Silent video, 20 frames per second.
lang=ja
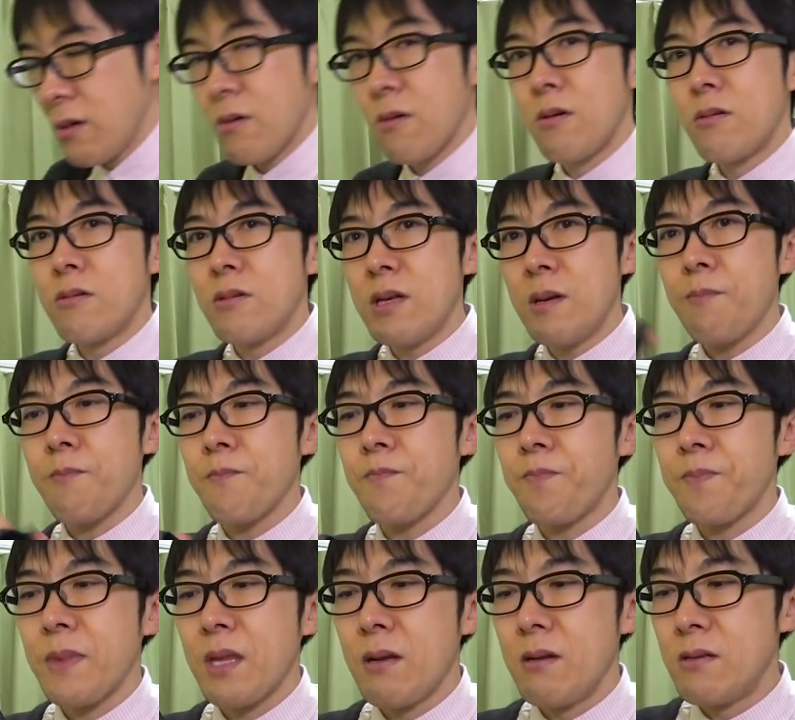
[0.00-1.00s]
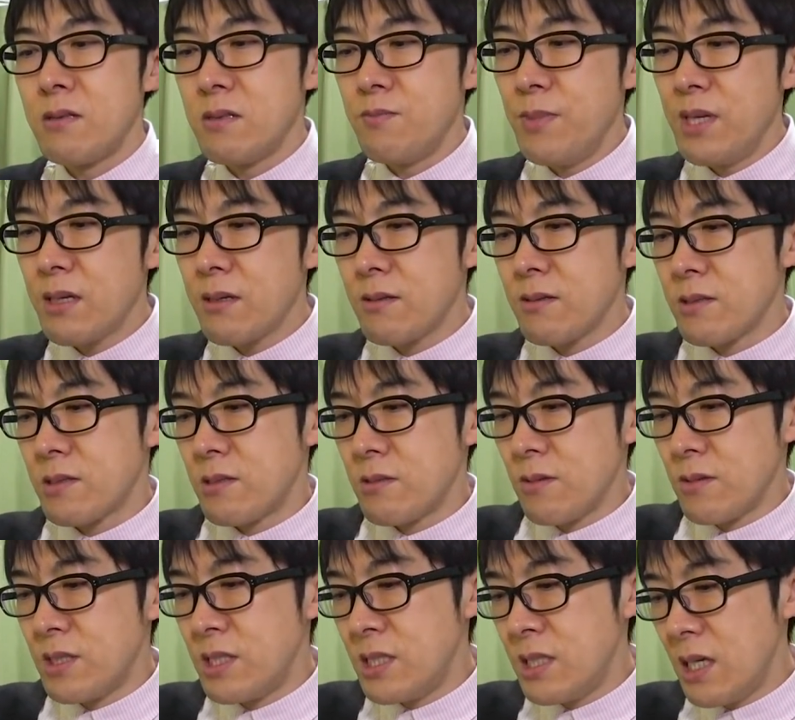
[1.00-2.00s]
このね、ルミックス
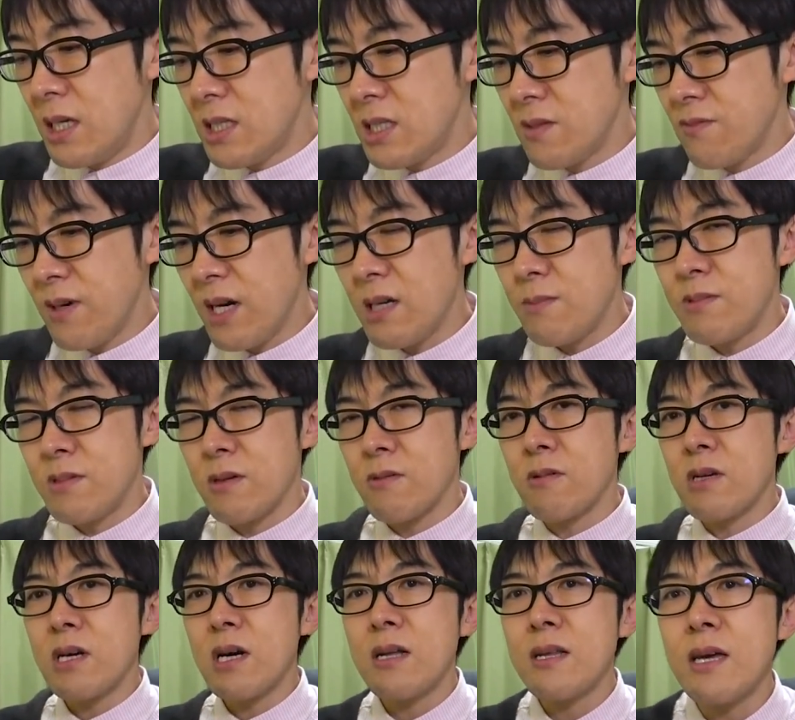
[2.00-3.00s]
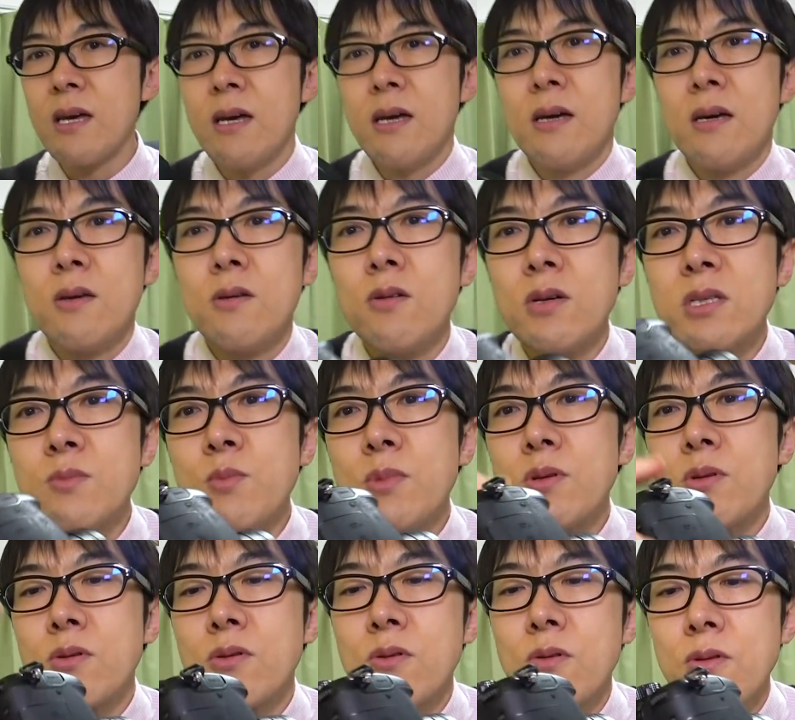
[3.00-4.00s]
の GH5。これはね、吉
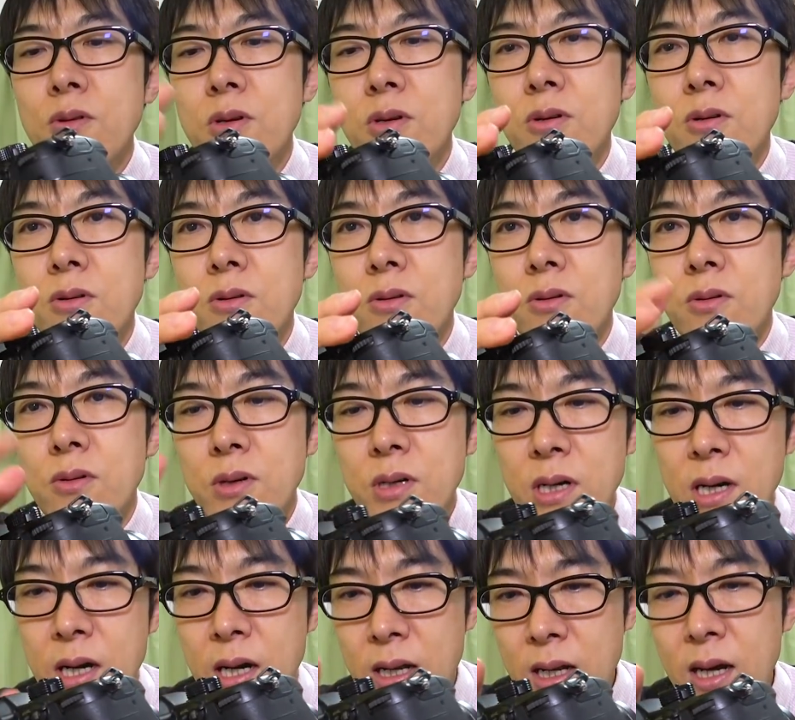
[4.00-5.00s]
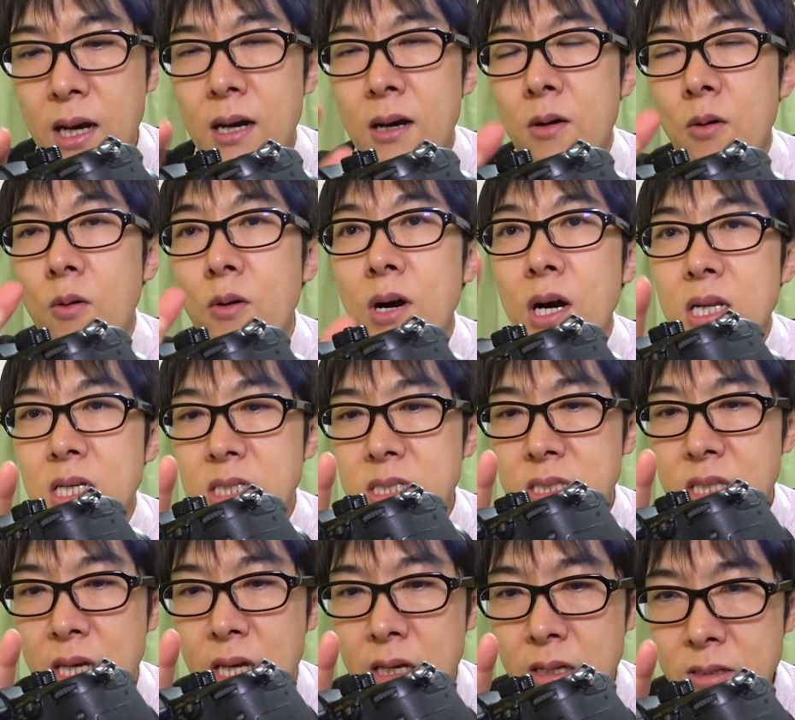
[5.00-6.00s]
本興業からお借りし
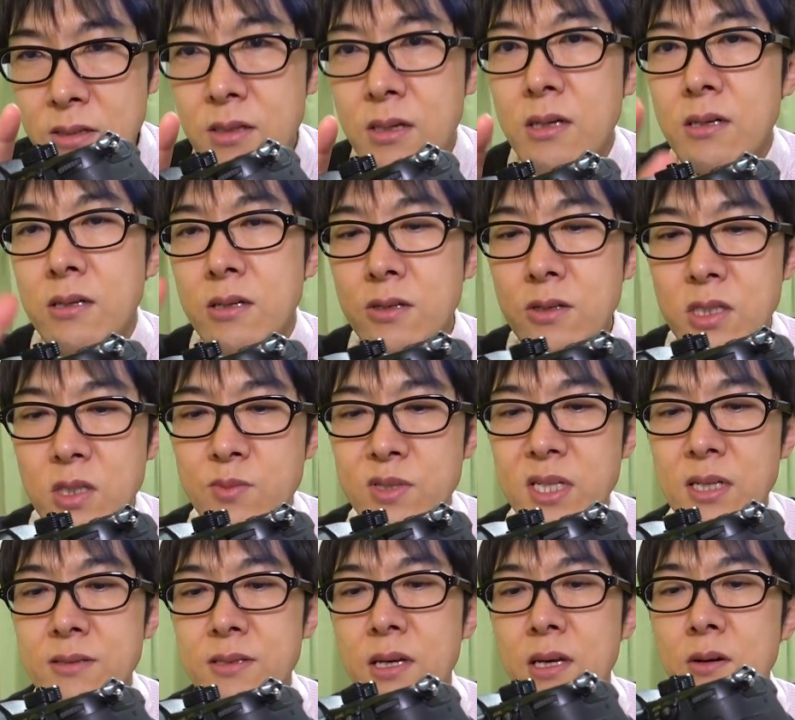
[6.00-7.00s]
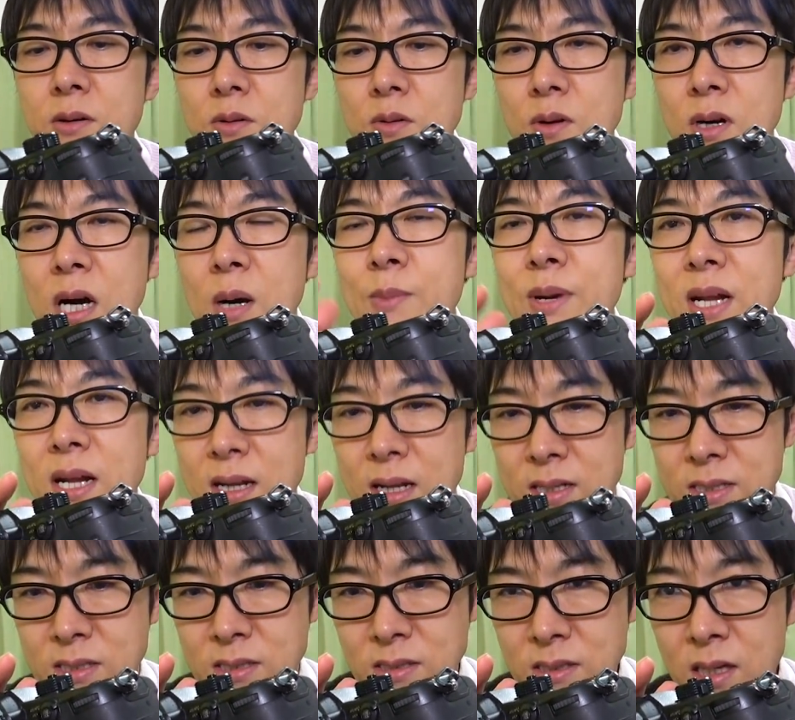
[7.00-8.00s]
ている YouTube 撮影用のカメラな
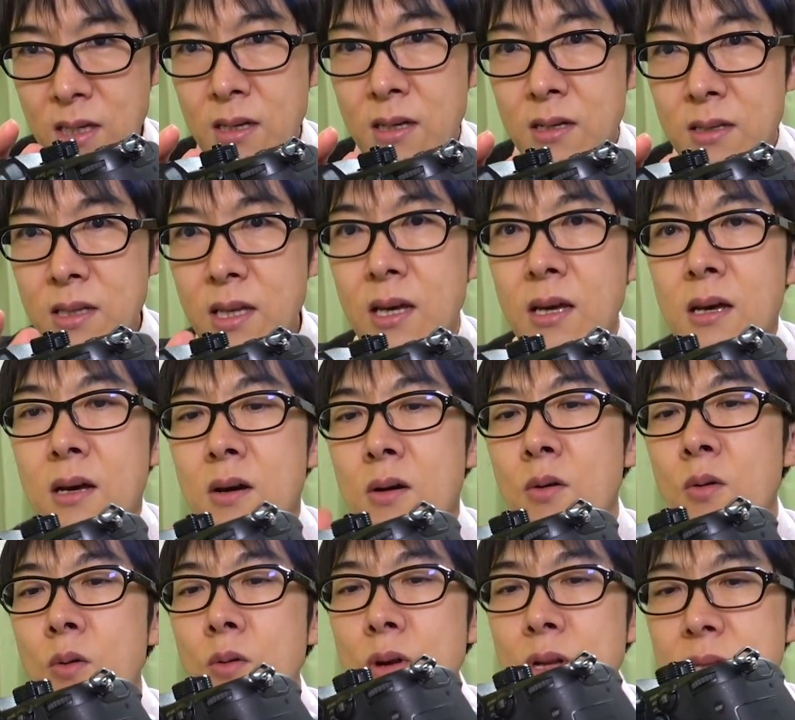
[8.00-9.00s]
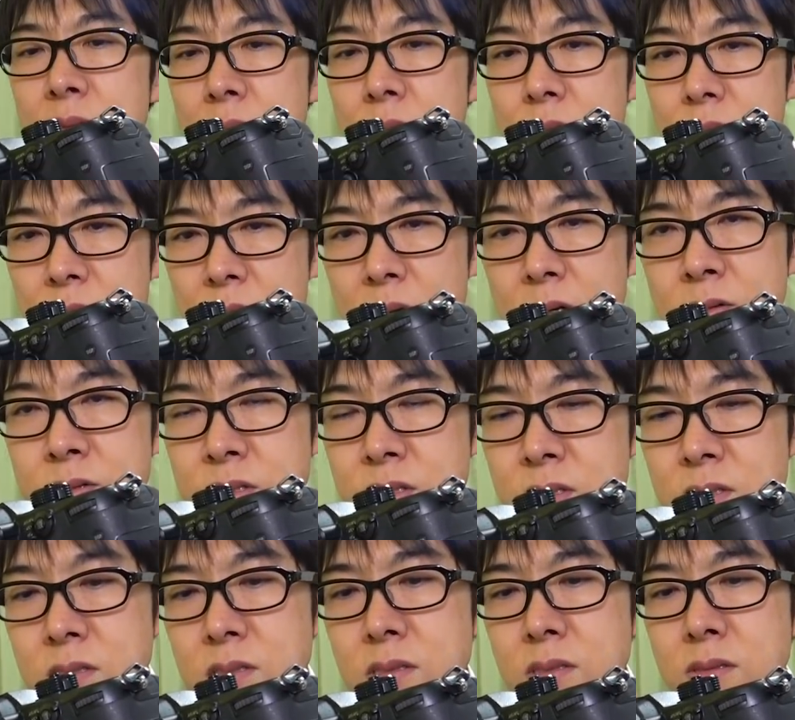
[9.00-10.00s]
んですね。で、これだとね、普
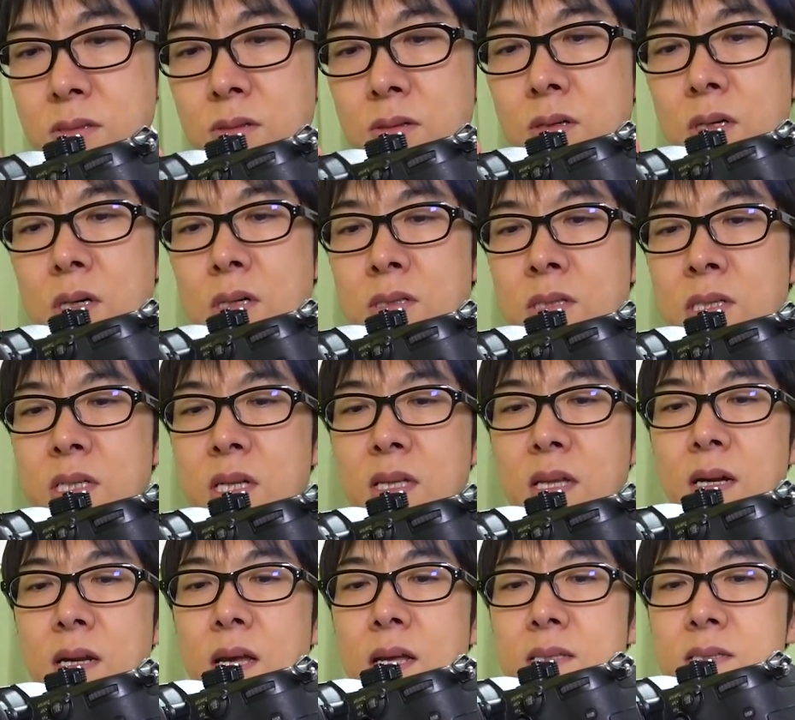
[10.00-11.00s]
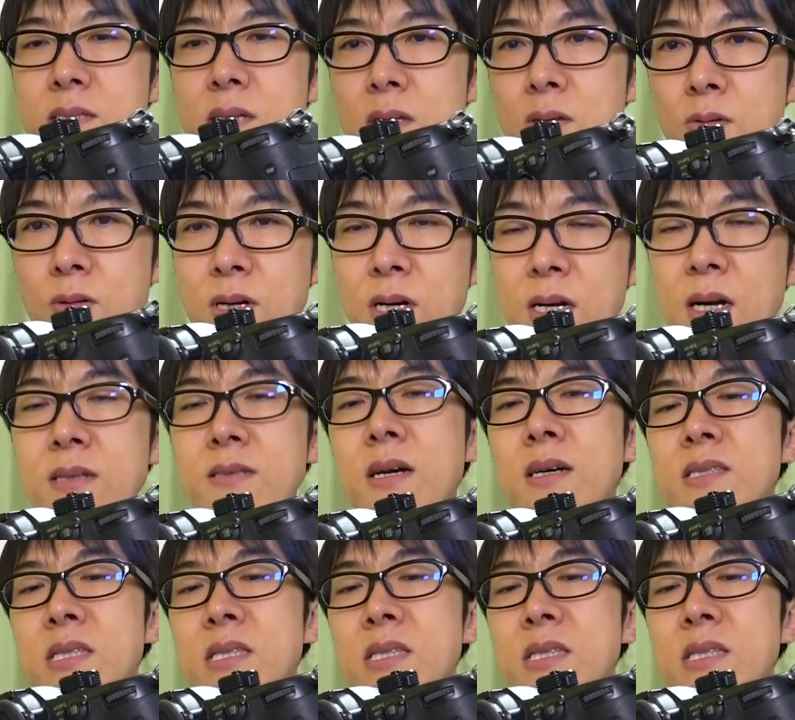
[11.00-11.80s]
通のついてたレンズだと画角が